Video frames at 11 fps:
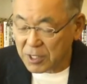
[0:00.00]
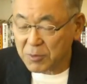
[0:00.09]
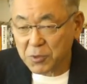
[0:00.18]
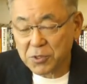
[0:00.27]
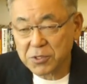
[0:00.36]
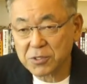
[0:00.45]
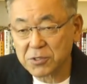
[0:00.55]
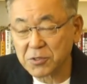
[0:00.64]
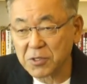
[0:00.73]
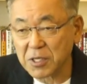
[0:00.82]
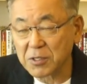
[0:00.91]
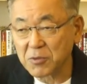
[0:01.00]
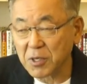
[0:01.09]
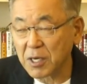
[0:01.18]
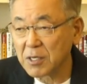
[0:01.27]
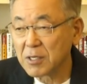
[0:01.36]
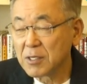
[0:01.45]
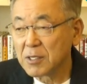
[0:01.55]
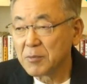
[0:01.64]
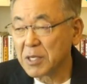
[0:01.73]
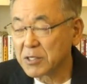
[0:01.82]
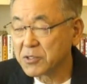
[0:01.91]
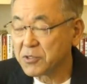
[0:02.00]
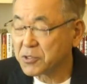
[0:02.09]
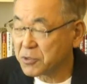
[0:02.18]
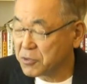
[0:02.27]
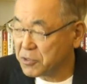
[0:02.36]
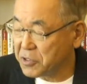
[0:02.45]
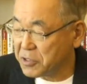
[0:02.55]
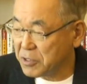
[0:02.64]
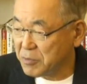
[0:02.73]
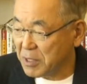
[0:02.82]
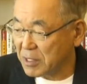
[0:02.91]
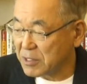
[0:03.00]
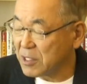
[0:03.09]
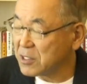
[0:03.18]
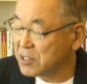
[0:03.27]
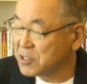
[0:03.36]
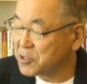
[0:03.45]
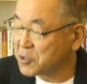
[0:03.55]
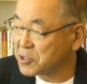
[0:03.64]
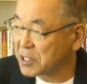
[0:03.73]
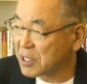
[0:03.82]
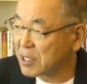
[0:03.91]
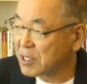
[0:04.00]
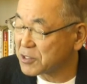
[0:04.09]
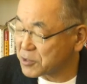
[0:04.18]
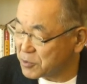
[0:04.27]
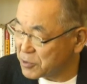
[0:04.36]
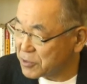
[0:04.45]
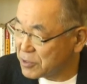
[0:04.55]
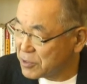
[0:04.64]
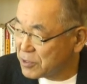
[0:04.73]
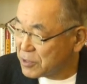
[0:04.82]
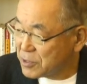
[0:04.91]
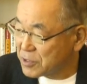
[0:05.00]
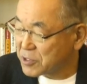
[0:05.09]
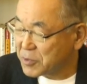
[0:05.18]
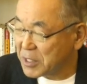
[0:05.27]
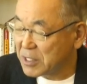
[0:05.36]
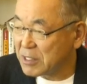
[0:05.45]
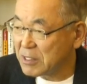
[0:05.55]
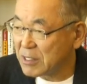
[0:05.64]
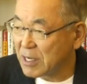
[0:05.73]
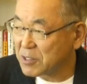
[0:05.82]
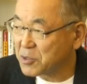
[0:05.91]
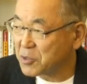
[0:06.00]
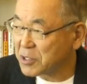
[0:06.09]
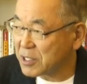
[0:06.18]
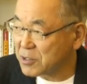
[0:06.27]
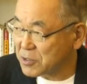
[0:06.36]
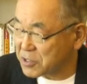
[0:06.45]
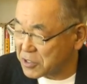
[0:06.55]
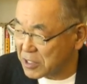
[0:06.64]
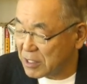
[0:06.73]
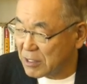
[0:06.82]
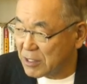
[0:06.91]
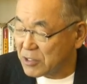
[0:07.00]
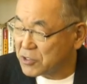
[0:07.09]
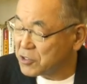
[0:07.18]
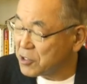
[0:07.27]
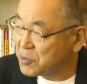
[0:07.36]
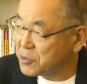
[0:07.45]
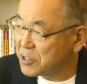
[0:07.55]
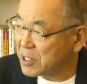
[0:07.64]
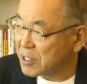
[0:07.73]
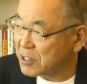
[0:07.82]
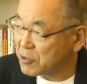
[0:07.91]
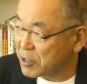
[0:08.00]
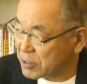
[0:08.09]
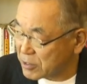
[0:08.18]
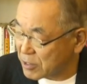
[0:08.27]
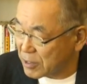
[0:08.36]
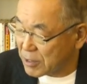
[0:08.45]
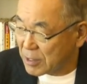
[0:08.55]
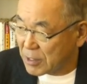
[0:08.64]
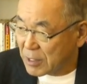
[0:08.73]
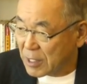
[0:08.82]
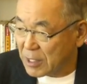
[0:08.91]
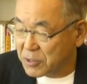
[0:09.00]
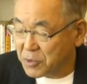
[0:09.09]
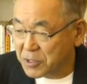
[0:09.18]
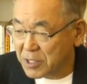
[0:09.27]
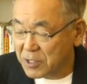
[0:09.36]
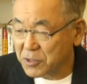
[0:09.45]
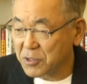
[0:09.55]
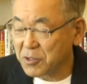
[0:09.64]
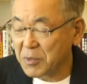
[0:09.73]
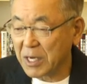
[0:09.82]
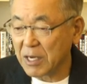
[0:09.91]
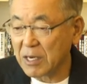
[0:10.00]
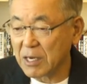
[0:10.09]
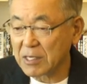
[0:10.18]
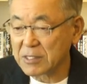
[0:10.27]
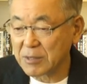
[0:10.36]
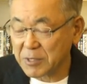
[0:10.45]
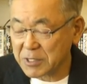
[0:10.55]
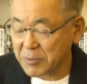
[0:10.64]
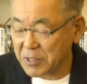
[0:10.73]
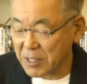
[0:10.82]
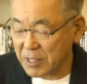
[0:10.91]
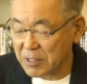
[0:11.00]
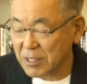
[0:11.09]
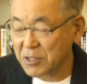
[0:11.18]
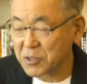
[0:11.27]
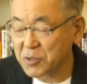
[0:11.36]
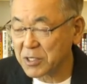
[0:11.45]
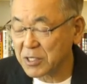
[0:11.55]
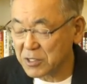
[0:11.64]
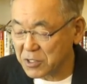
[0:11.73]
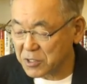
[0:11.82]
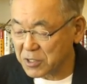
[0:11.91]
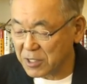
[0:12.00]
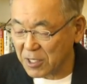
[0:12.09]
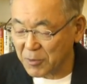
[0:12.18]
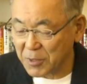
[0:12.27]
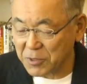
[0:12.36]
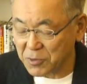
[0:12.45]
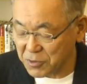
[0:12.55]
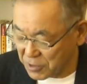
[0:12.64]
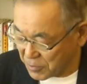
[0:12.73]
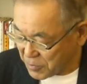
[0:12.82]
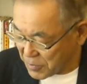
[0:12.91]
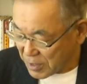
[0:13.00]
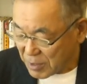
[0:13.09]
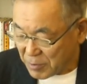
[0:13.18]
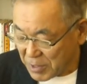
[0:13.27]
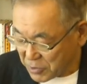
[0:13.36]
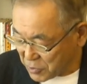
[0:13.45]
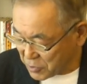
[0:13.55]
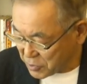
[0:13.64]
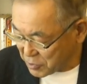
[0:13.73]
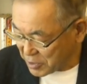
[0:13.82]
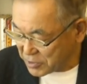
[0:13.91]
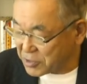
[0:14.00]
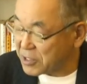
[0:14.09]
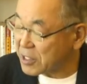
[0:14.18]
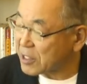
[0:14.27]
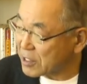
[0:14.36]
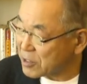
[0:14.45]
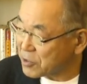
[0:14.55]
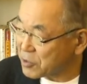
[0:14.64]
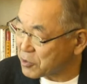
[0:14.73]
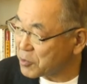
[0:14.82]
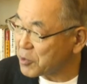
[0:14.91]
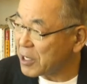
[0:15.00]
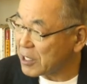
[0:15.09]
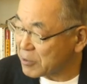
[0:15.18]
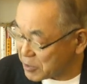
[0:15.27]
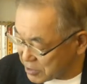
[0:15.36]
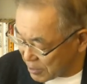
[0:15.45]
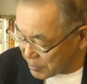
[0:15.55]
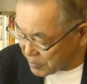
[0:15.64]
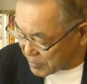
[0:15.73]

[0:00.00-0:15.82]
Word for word: らもう一つの原因は、急速に電気自動車化進む。つまり半導体のですね、需要分野が広がって、半導体のさまざまな多様なニーズが高まるのに、供給がついていけないということもありました。